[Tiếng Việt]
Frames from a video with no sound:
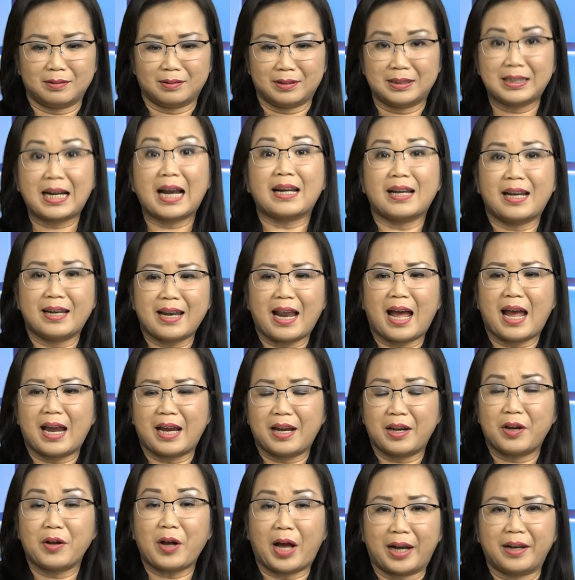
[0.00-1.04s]
ra đến
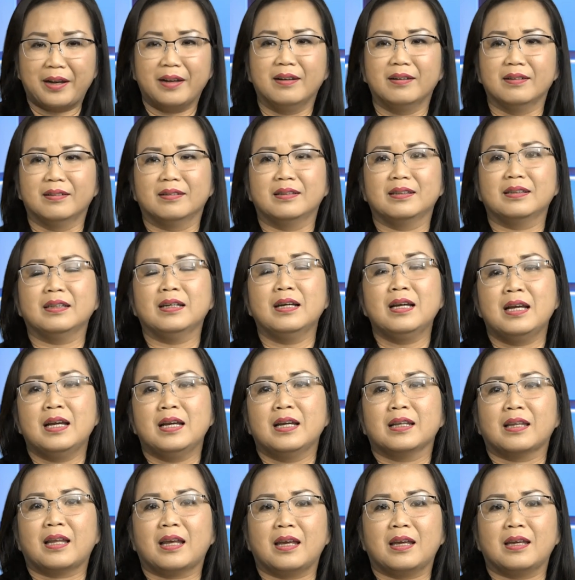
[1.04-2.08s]
đây nó ảnh hưởng
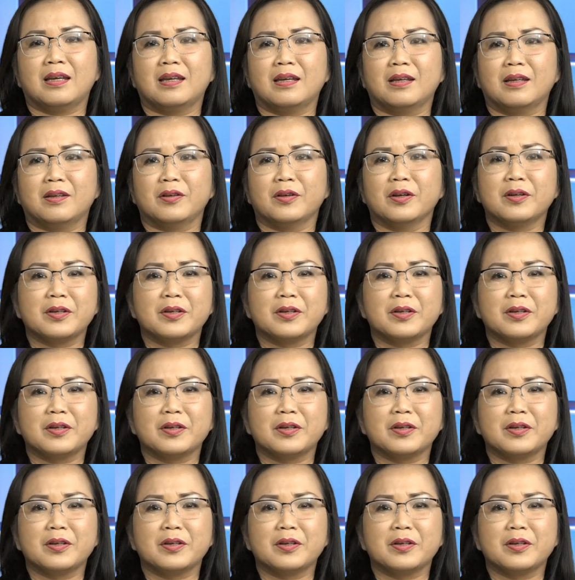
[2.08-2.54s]
thì